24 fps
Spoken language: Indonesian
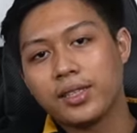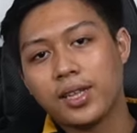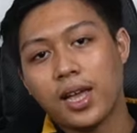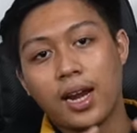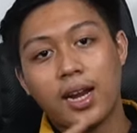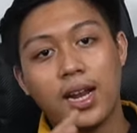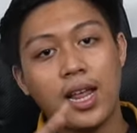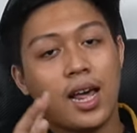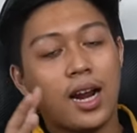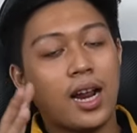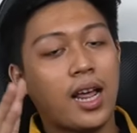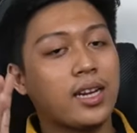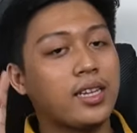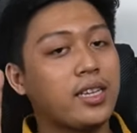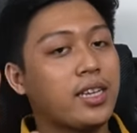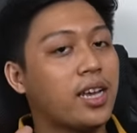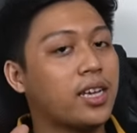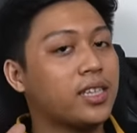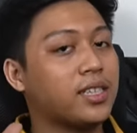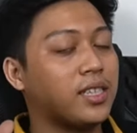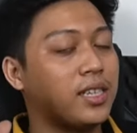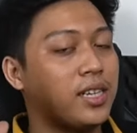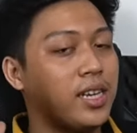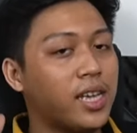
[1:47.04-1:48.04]

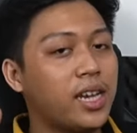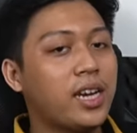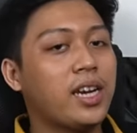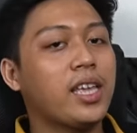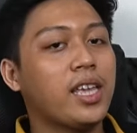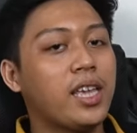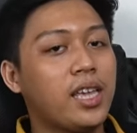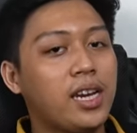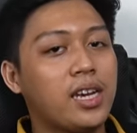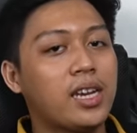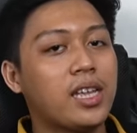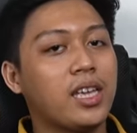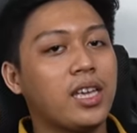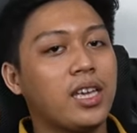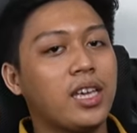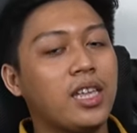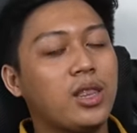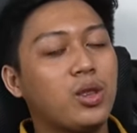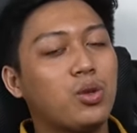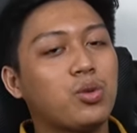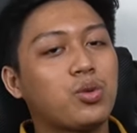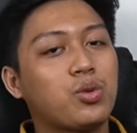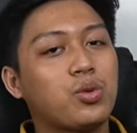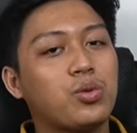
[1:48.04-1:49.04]
sandarannya sendiri ini
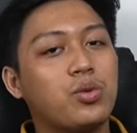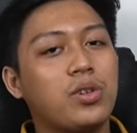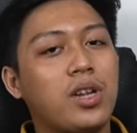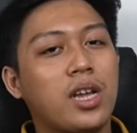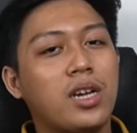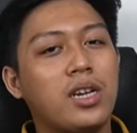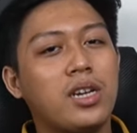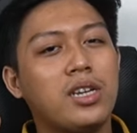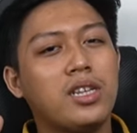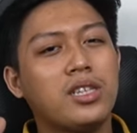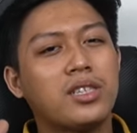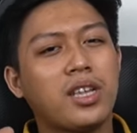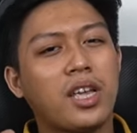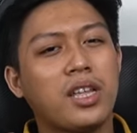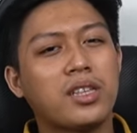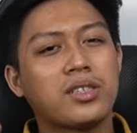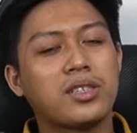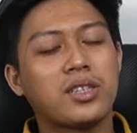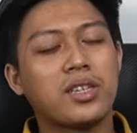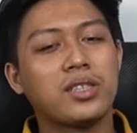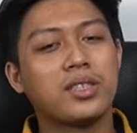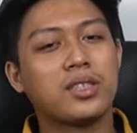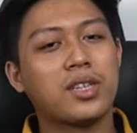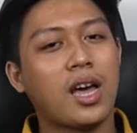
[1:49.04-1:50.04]
itu sudah didesain
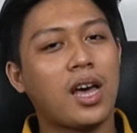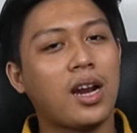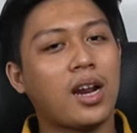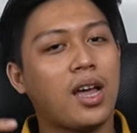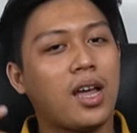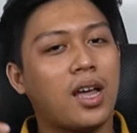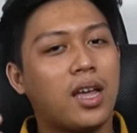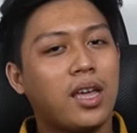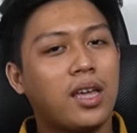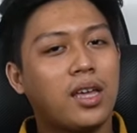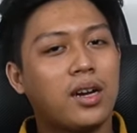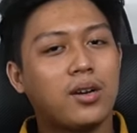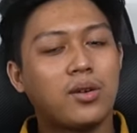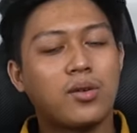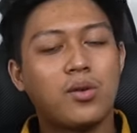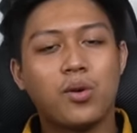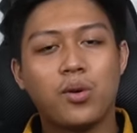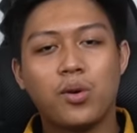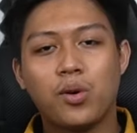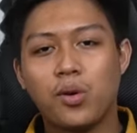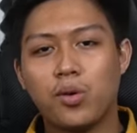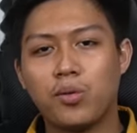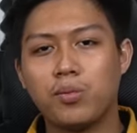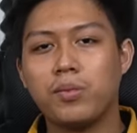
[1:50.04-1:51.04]
secara
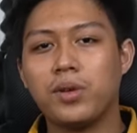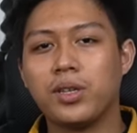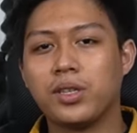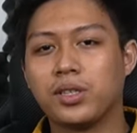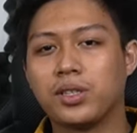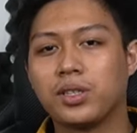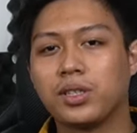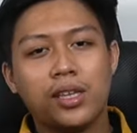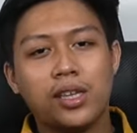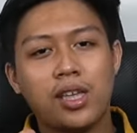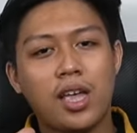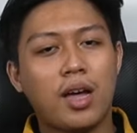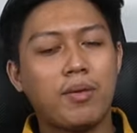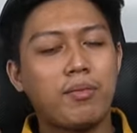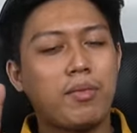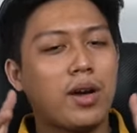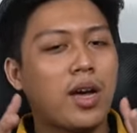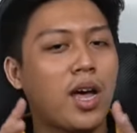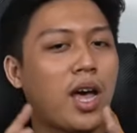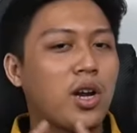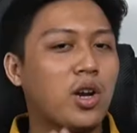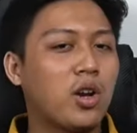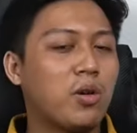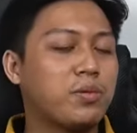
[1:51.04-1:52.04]
ergonomis yang
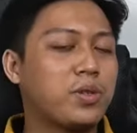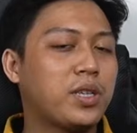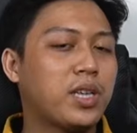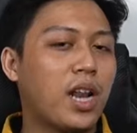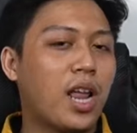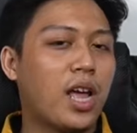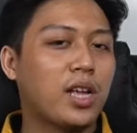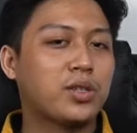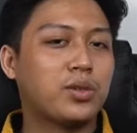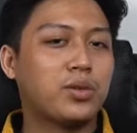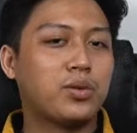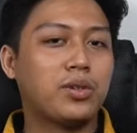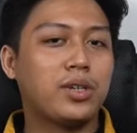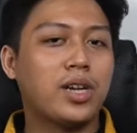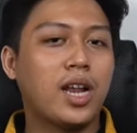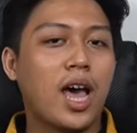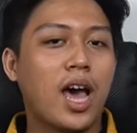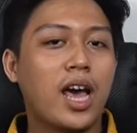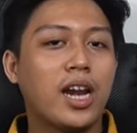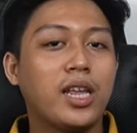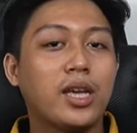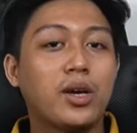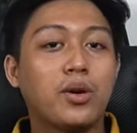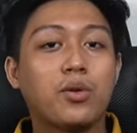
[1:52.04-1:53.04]
mengadopsi langsung
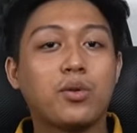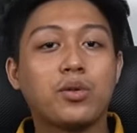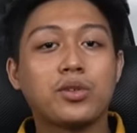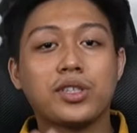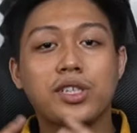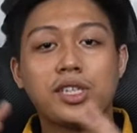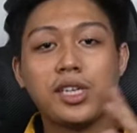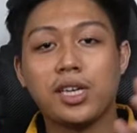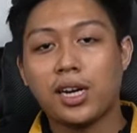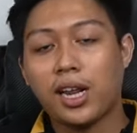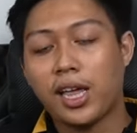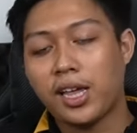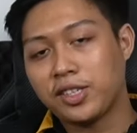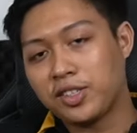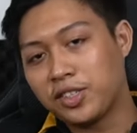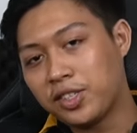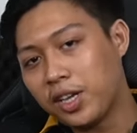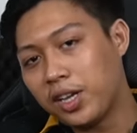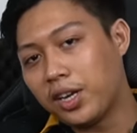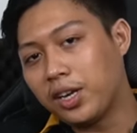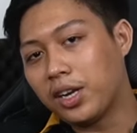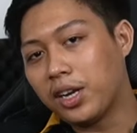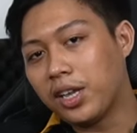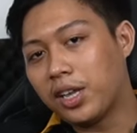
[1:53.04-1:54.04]
dari kursi
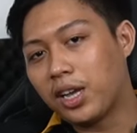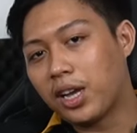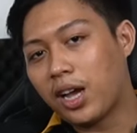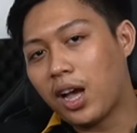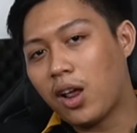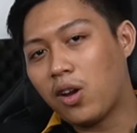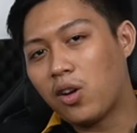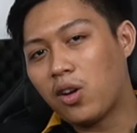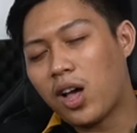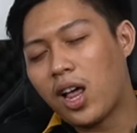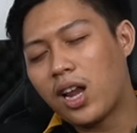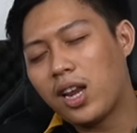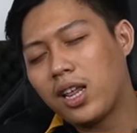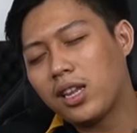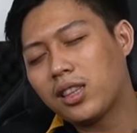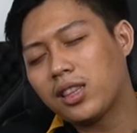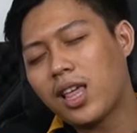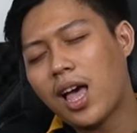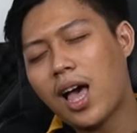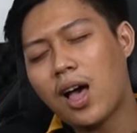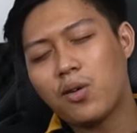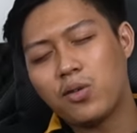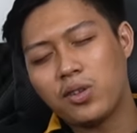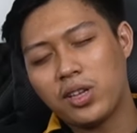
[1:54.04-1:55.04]
racing nih. Kalau kalian
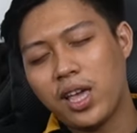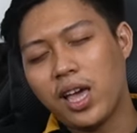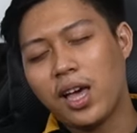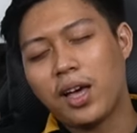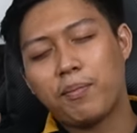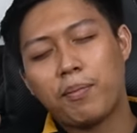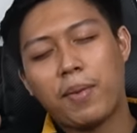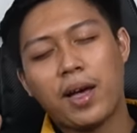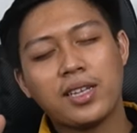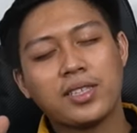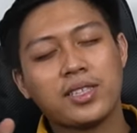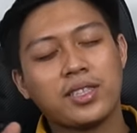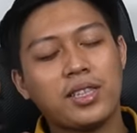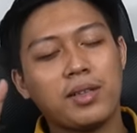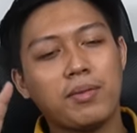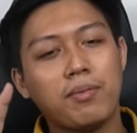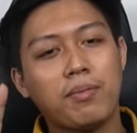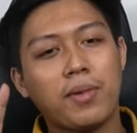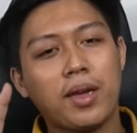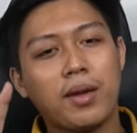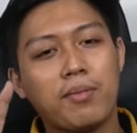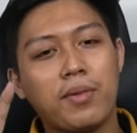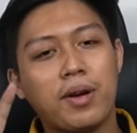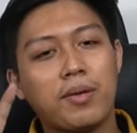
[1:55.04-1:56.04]
tahu ya pasti
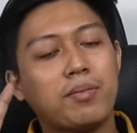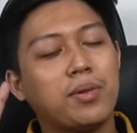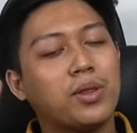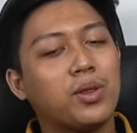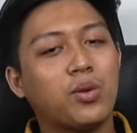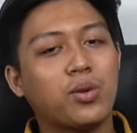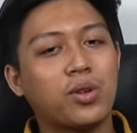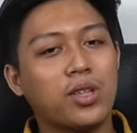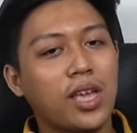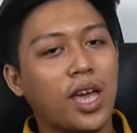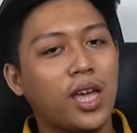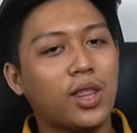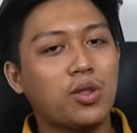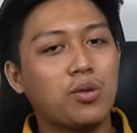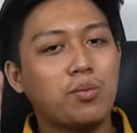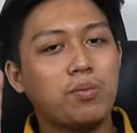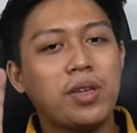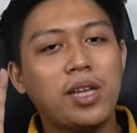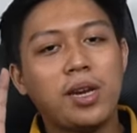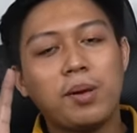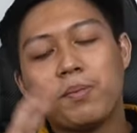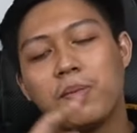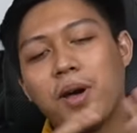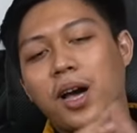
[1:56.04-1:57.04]
memang bentuknya itu
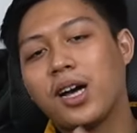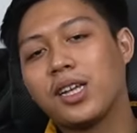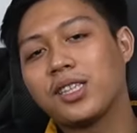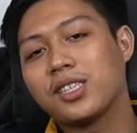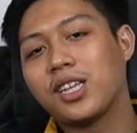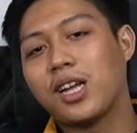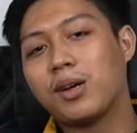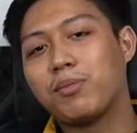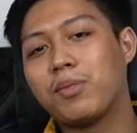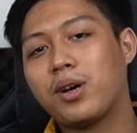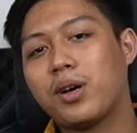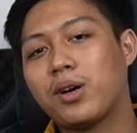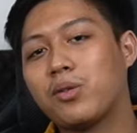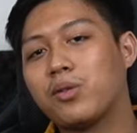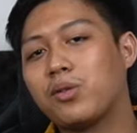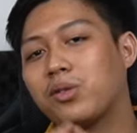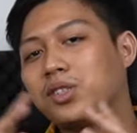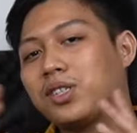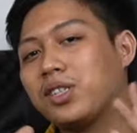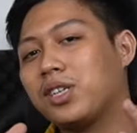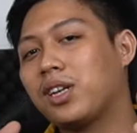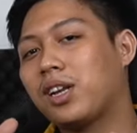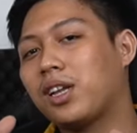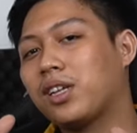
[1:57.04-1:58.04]
mirip banget sama
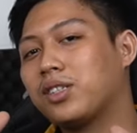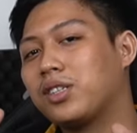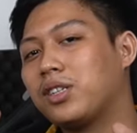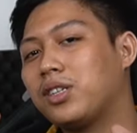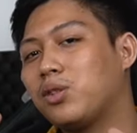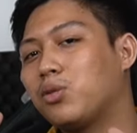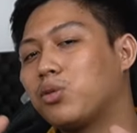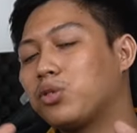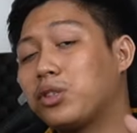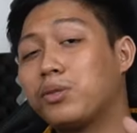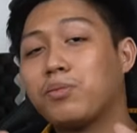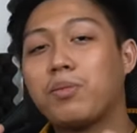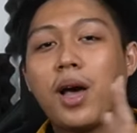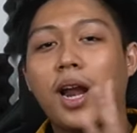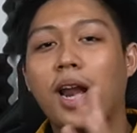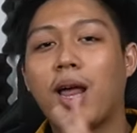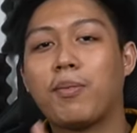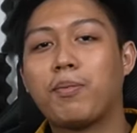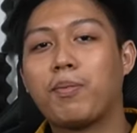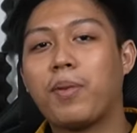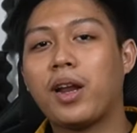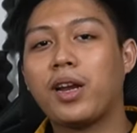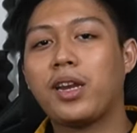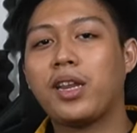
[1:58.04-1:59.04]
kursi racing, kursi
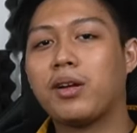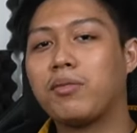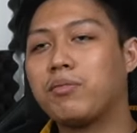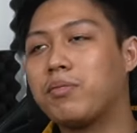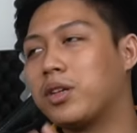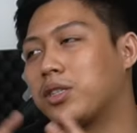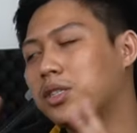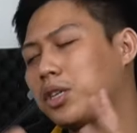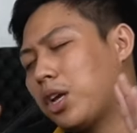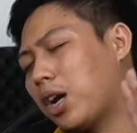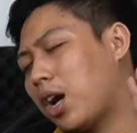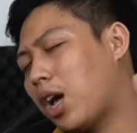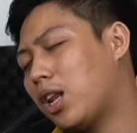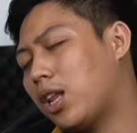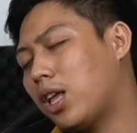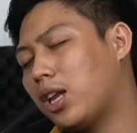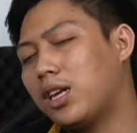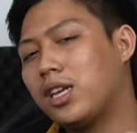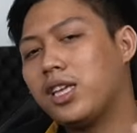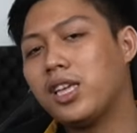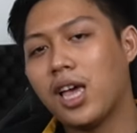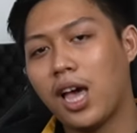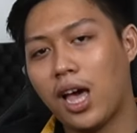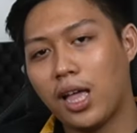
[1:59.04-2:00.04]
balapan yang biasanya
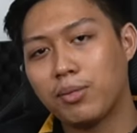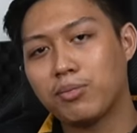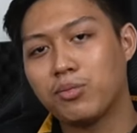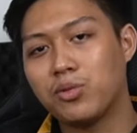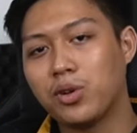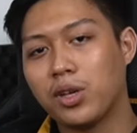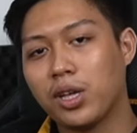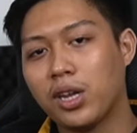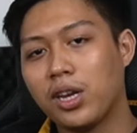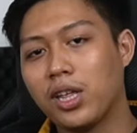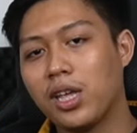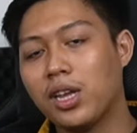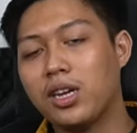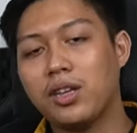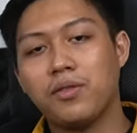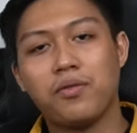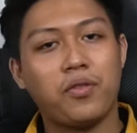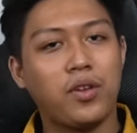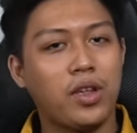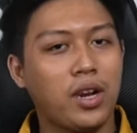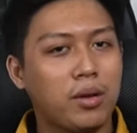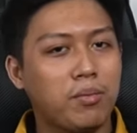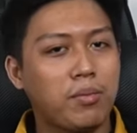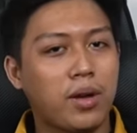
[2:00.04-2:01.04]
kalian lihat mungkin ya di
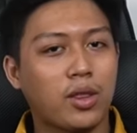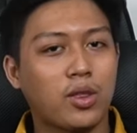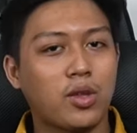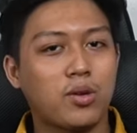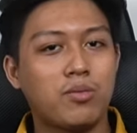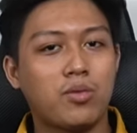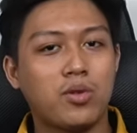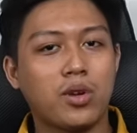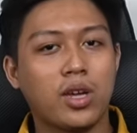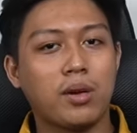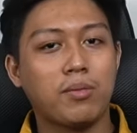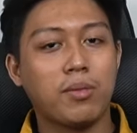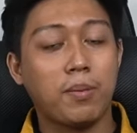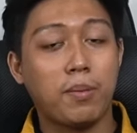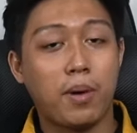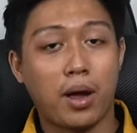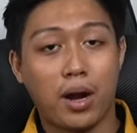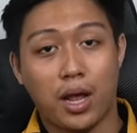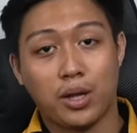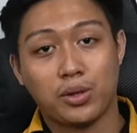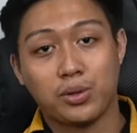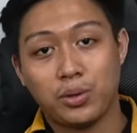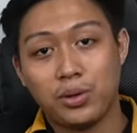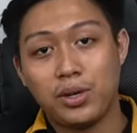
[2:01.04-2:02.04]
film atau mungkin memang
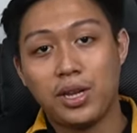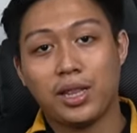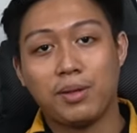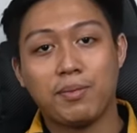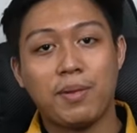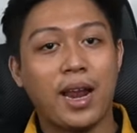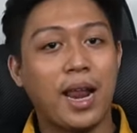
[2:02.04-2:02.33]
langsung lihat